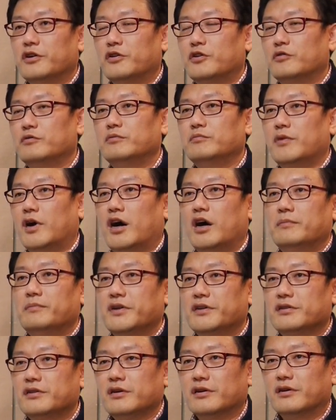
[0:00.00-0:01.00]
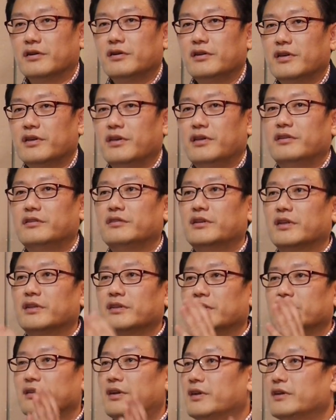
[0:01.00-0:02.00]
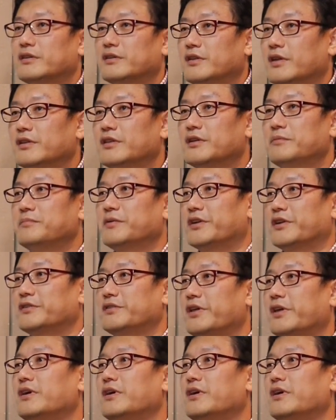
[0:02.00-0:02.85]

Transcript: 여러분 마음에서 일어났다 사라졌다 한단 말이에요.